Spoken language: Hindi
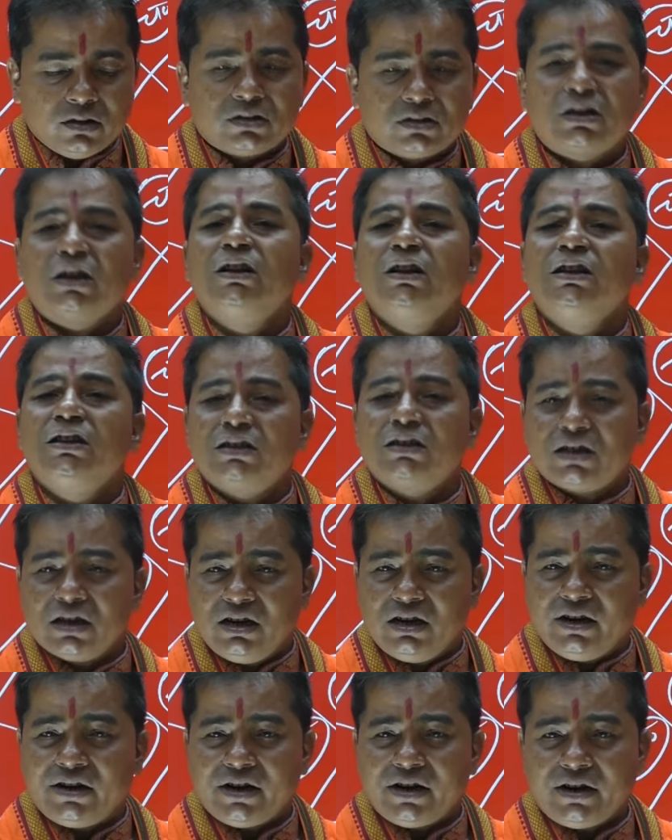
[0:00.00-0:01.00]
शरीर से
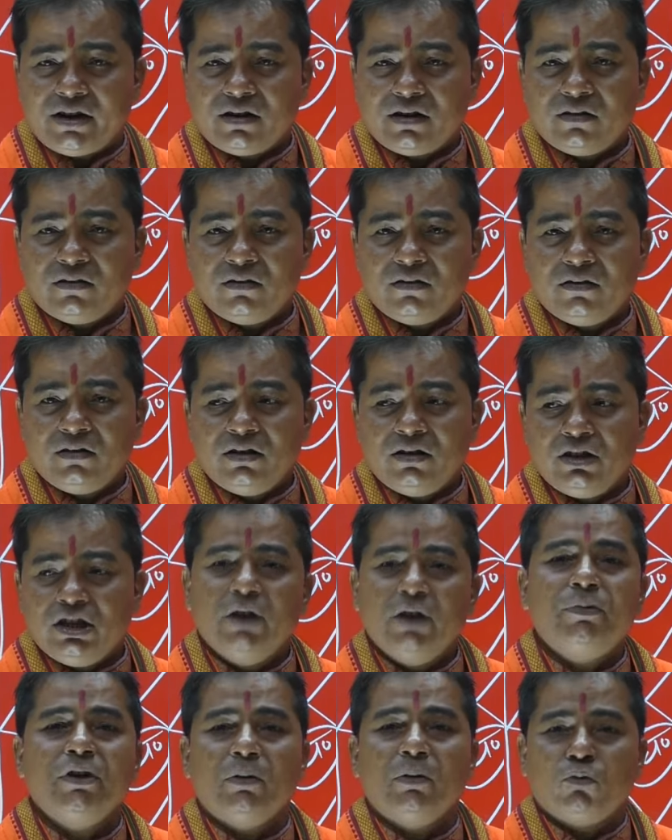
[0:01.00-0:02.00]
रिलेटेड यह
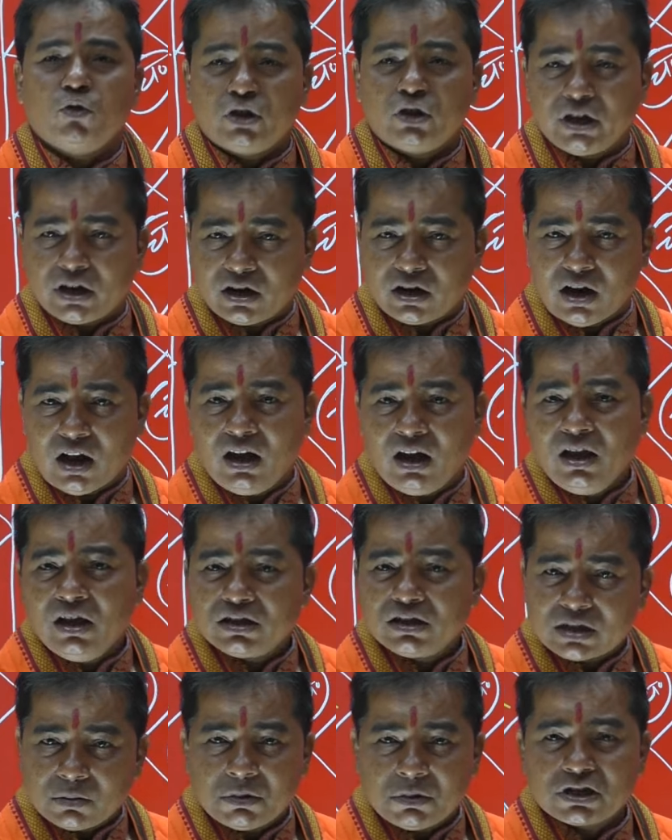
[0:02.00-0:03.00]
भी हमको देखना
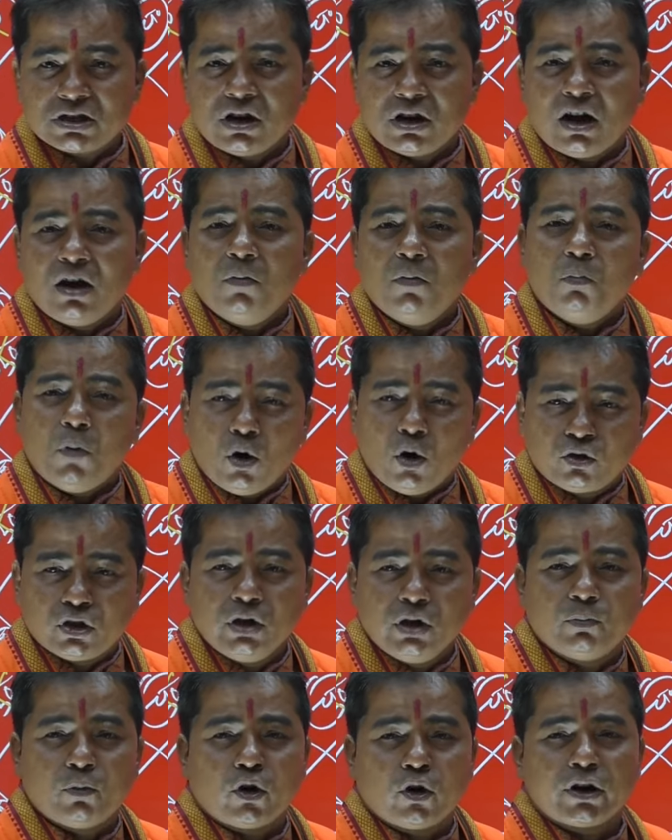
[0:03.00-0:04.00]
समझना बहुत ही
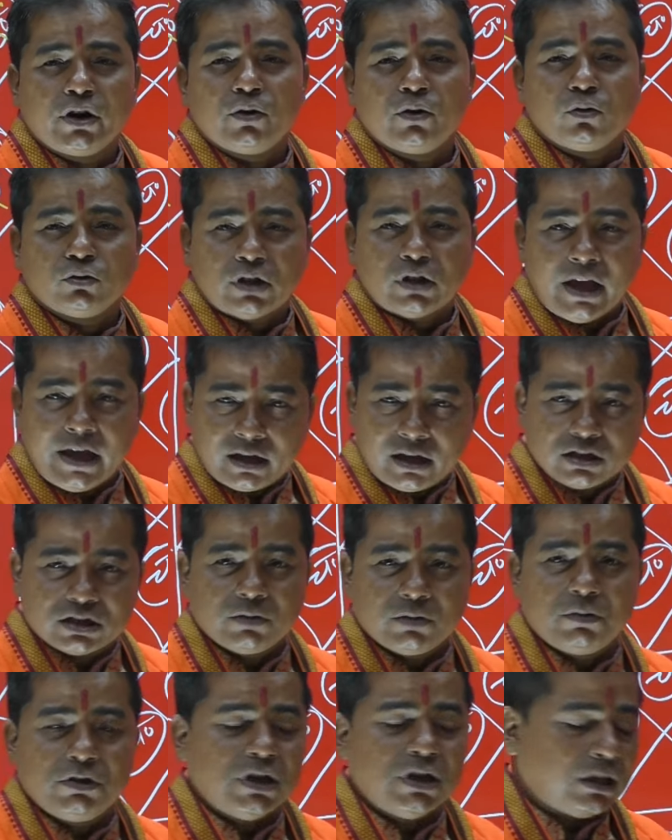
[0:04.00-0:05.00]
इंपॉर्टेंट होता है किसी
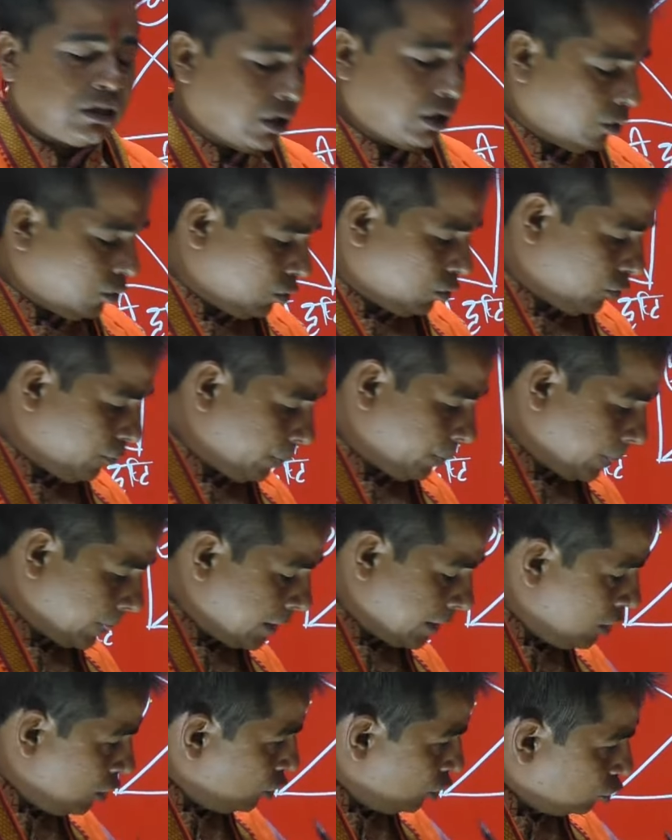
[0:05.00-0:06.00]
भी जातक को
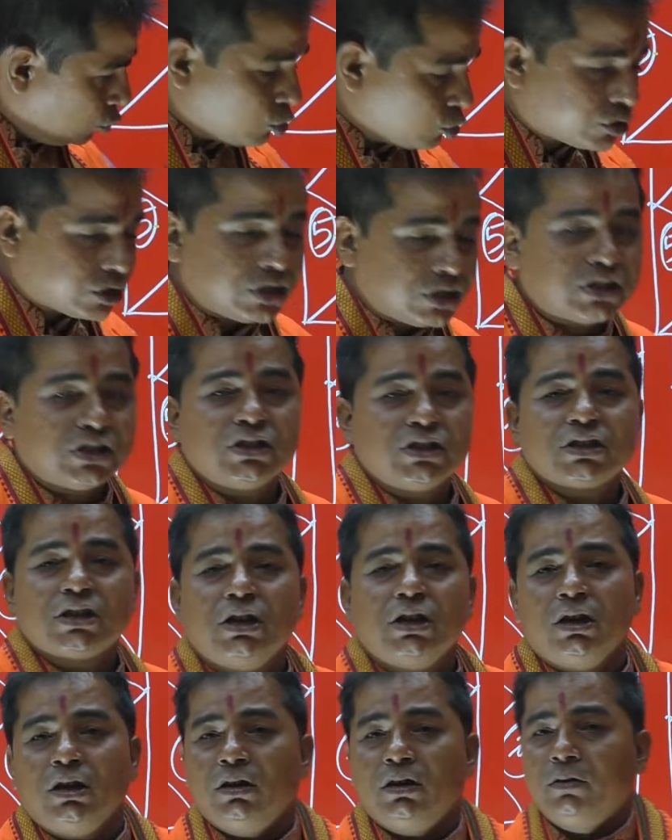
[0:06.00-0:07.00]
दूसरी चीज
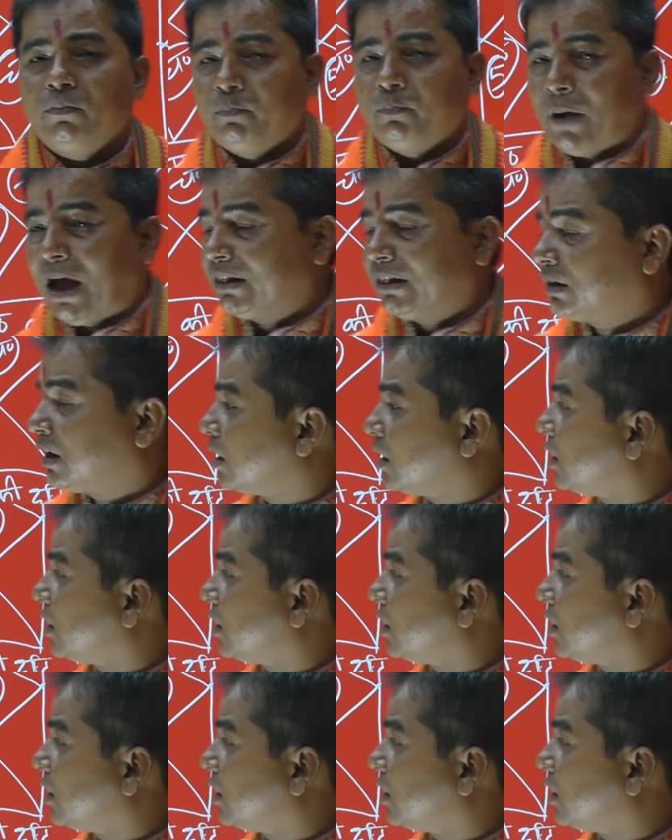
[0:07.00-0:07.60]
की बात कर